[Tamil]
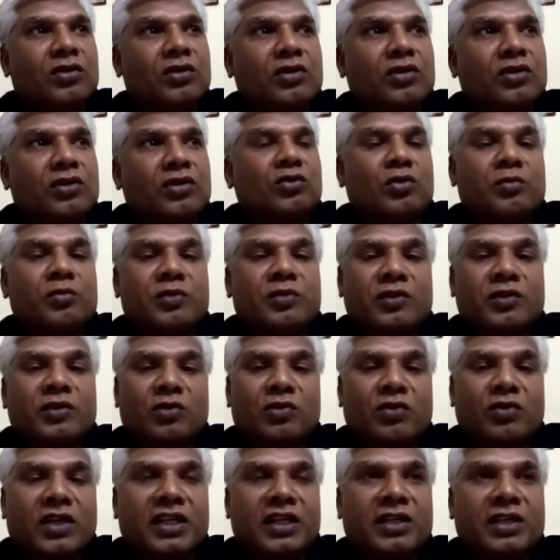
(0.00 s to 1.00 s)
கூப்பிட்டு
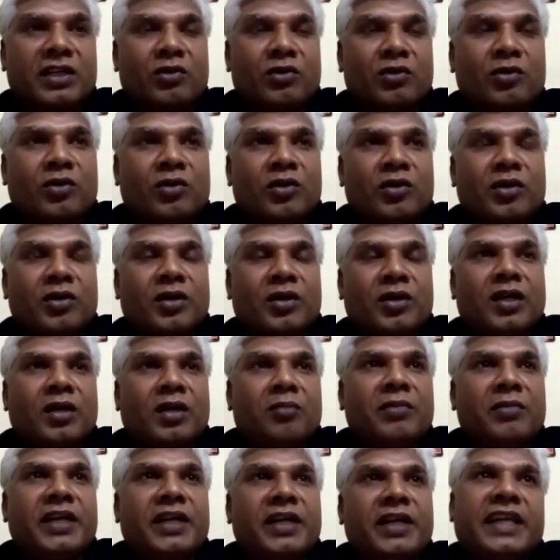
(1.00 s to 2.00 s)
வந்து கூட இங்க ஒரு
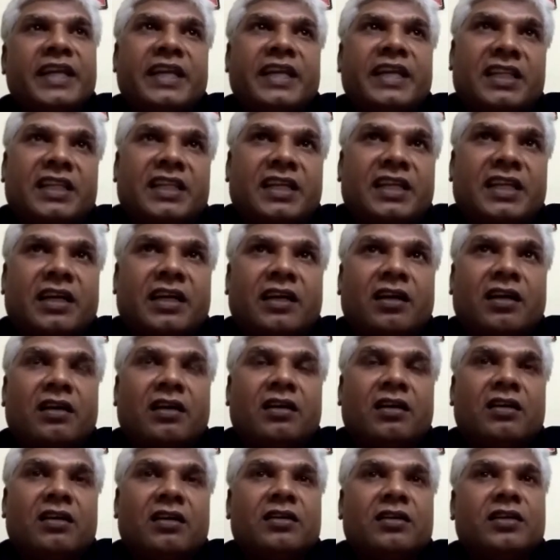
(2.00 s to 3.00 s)
மீட்டிங் நடத்தினாங்க
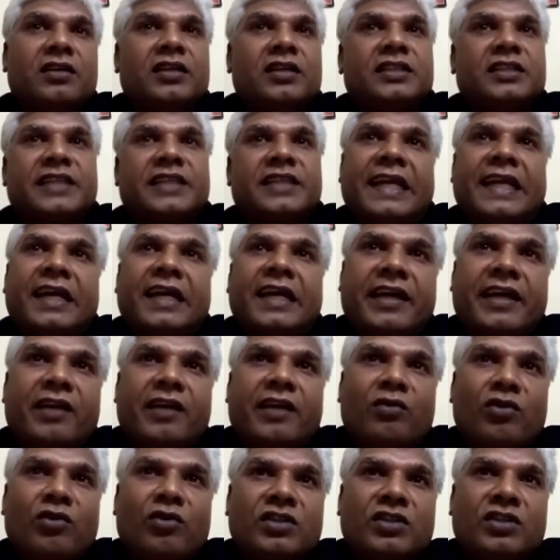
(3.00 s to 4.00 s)
ஏய்
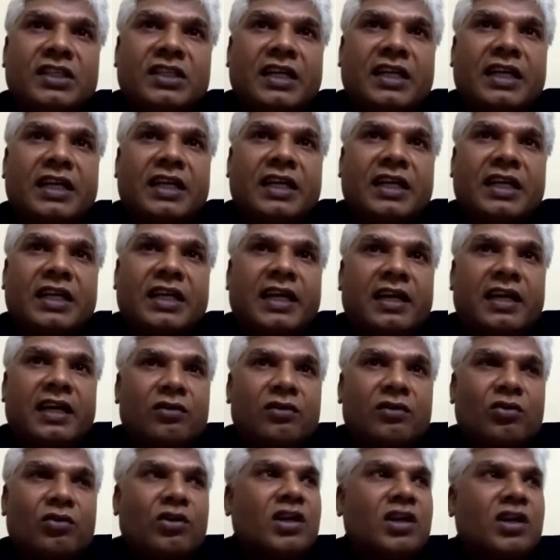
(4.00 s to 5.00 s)
சைனாக்காரன் ஒளிஞ்சுட்டாண்டா
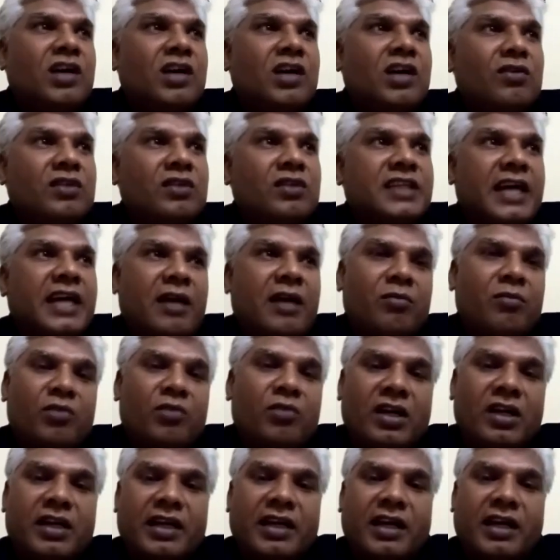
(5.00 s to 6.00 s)
கொரோனாவில சாக
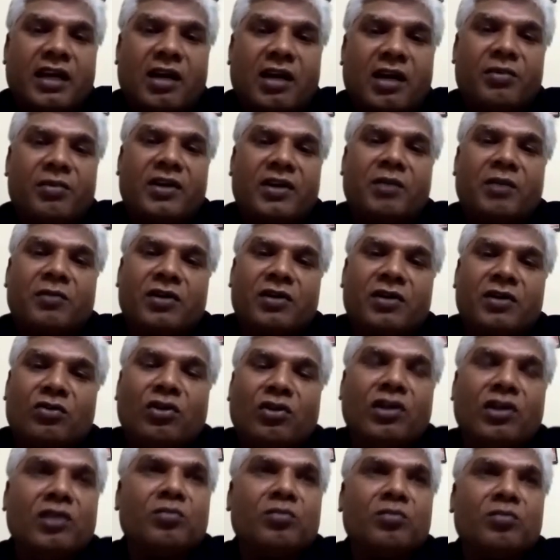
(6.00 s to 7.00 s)
போறானுங்க அப்ப நமக்கு
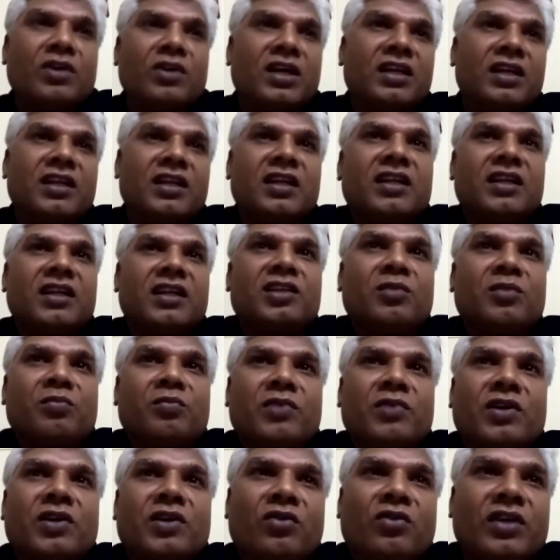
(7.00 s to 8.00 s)
தொழில் பூரா
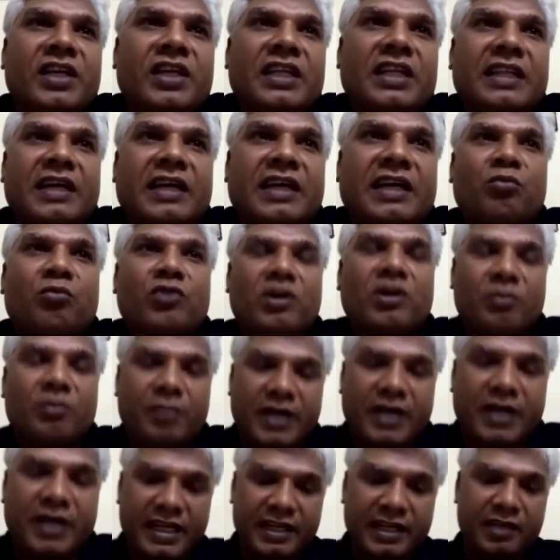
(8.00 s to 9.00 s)
திருப்பூரை நோக்கி தான் பூரா
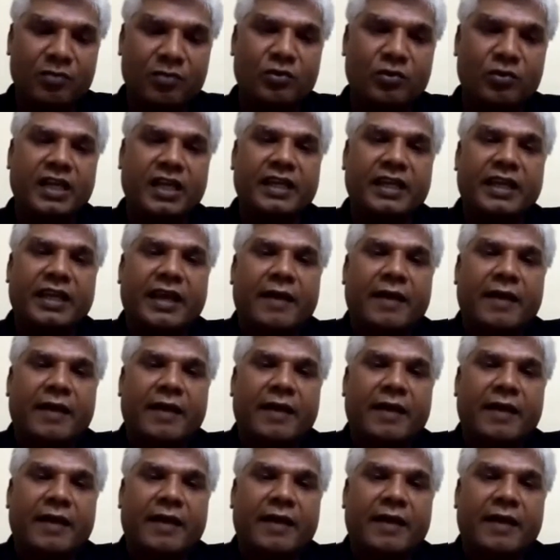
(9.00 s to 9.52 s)
படையெடுக்க போறாங்க